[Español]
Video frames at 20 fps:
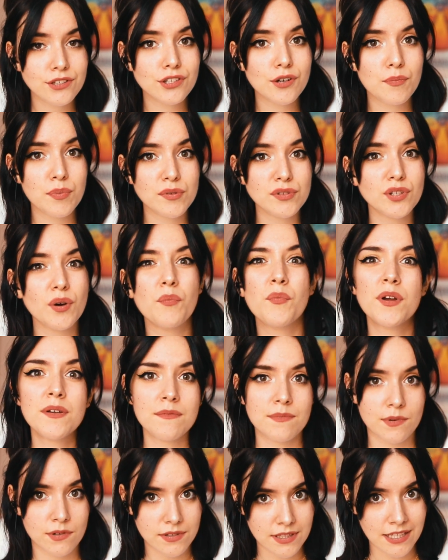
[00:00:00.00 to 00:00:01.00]
otro punto muy
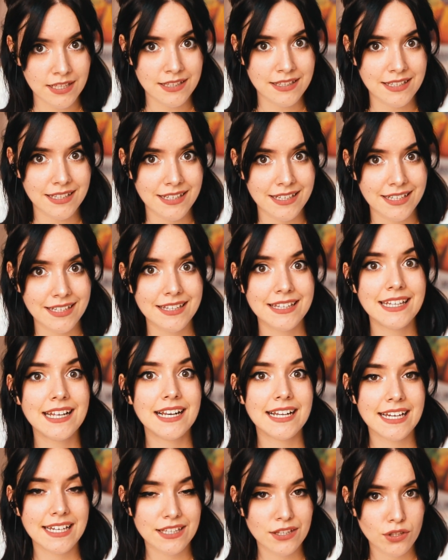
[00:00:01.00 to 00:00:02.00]
importante
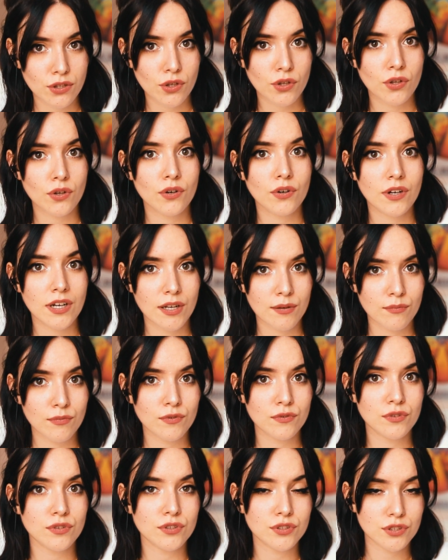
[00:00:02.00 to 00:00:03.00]
del que todo el
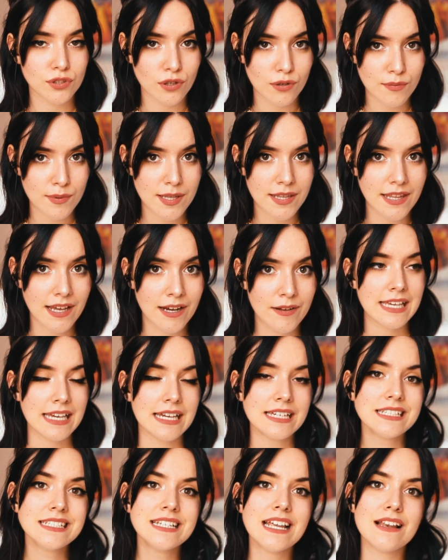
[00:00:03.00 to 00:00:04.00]
mundo se olvida,
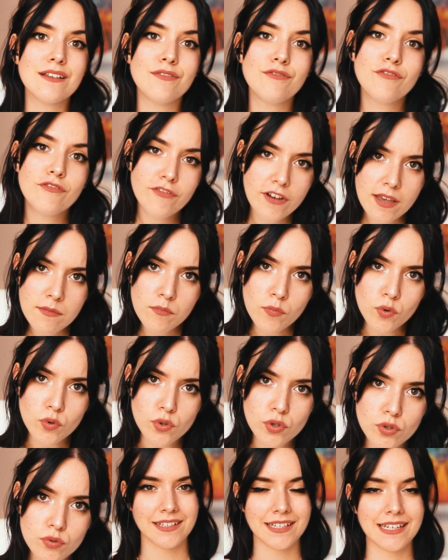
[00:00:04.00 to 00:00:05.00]
que es el
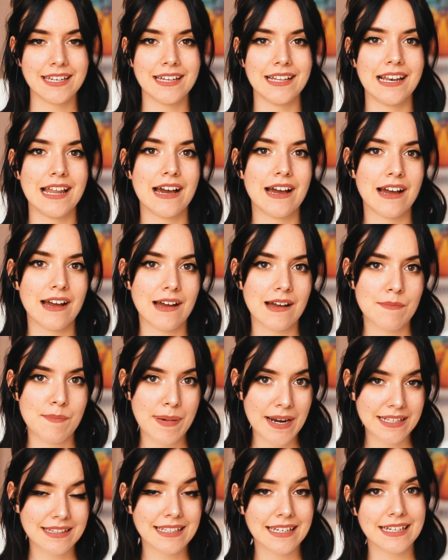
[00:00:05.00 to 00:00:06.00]
fémur y la
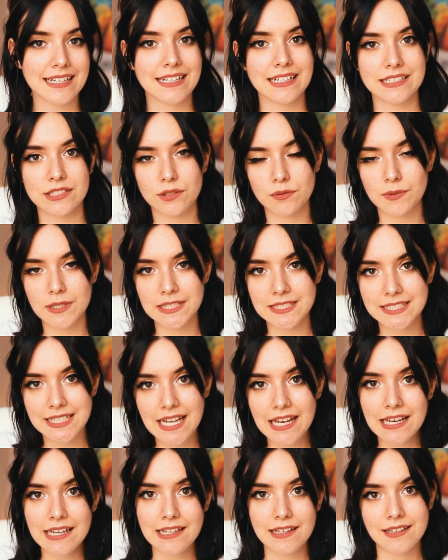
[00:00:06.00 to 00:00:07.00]
parte que
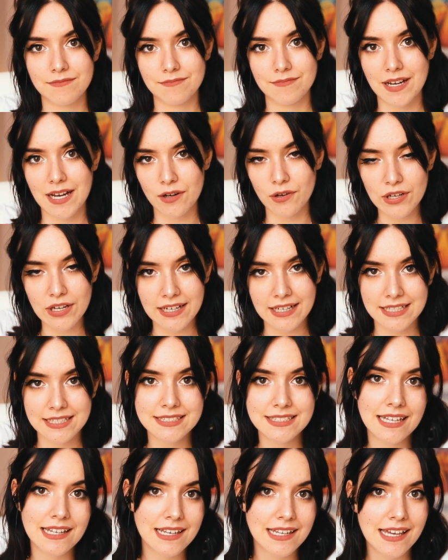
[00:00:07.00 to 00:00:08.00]
sobresale bajo la
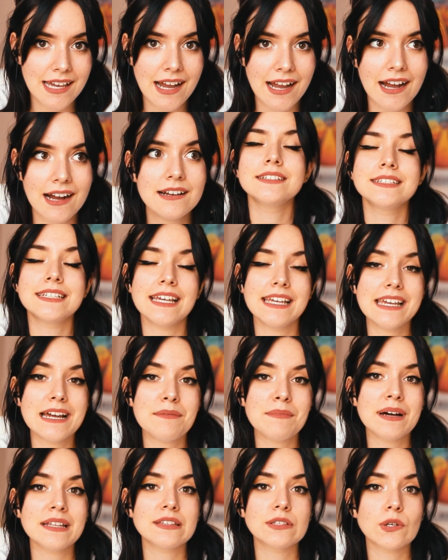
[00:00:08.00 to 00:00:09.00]
cresta ilíaca se
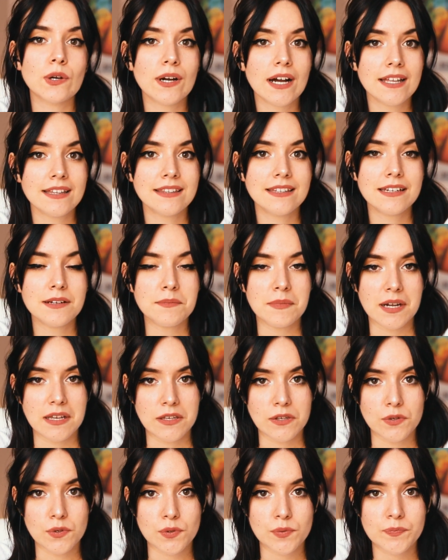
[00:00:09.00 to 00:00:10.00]
llama trocánter
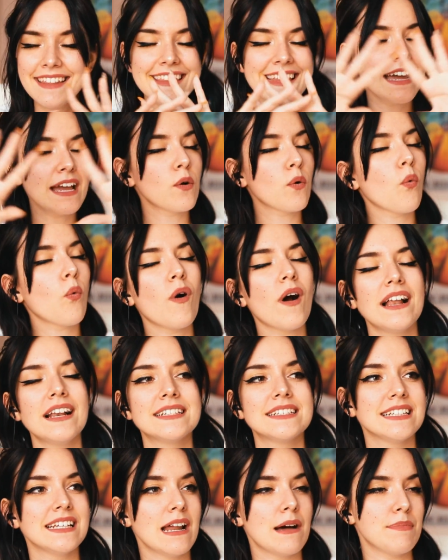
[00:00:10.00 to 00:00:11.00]
mayor. Da
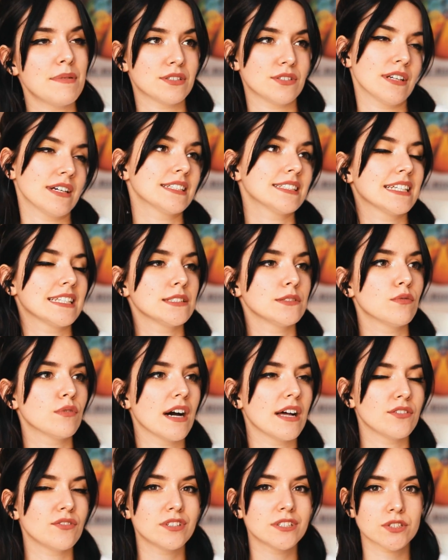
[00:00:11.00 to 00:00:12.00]
igual si la persona que estás
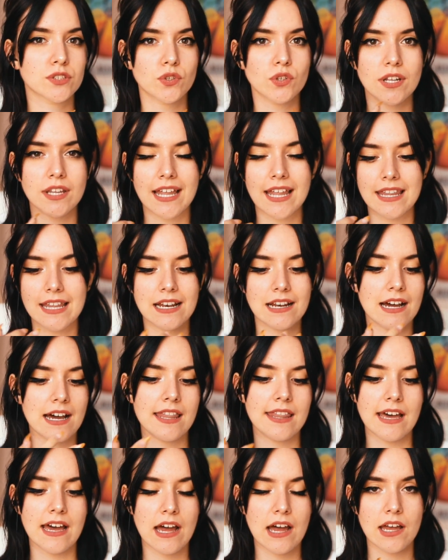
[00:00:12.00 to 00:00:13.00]
dibujando es gorda,
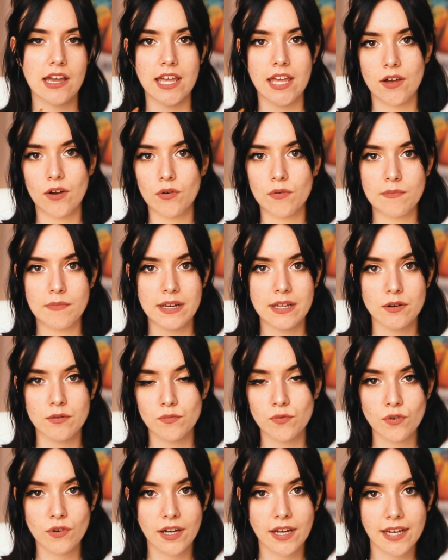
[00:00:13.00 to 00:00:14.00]
delgada, eh, hombre o
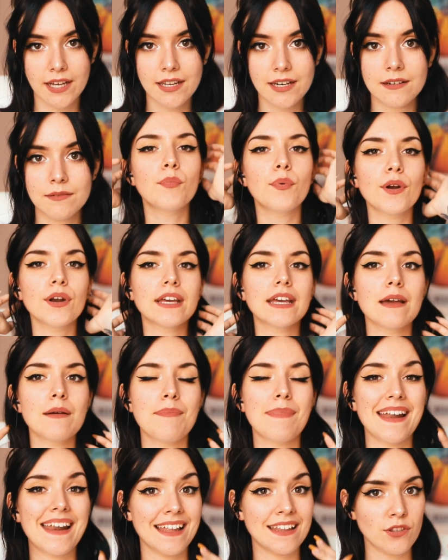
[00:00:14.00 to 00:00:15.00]
mujer, porque
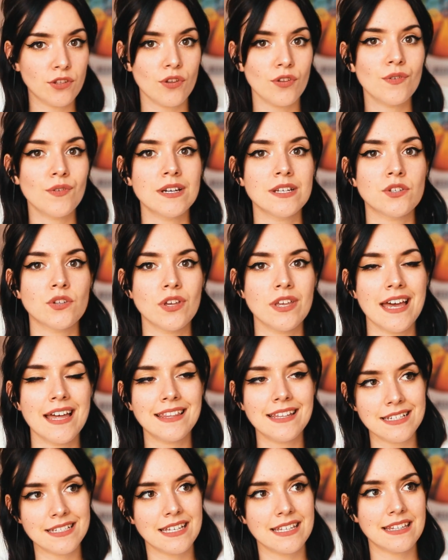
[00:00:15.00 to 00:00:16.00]
para todo eso
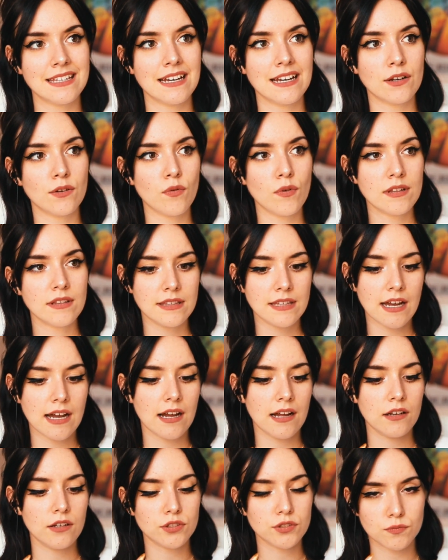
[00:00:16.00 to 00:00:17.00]
ya tienes que tener
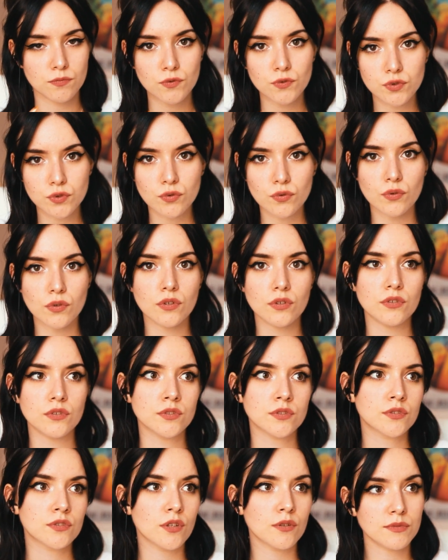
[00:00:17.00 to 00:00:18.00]
cuenta los
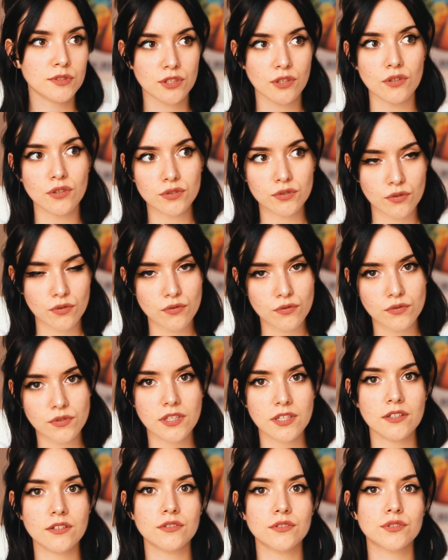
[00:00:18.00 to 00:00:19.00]
músculos, cómo son los
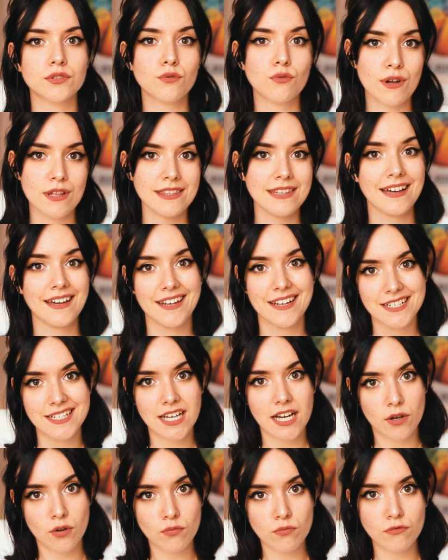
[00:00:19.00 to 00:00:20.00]
glúteos, cuánta
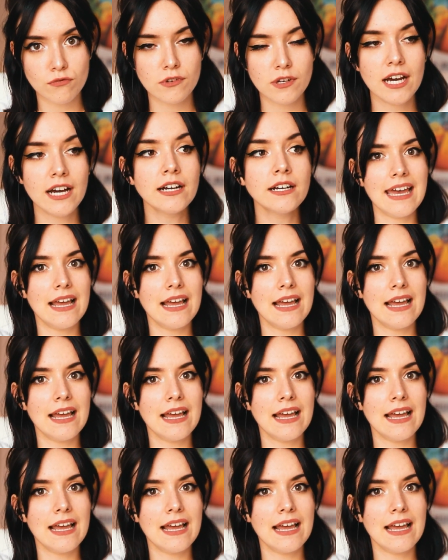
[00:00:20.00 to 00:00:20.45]
grasa acumula.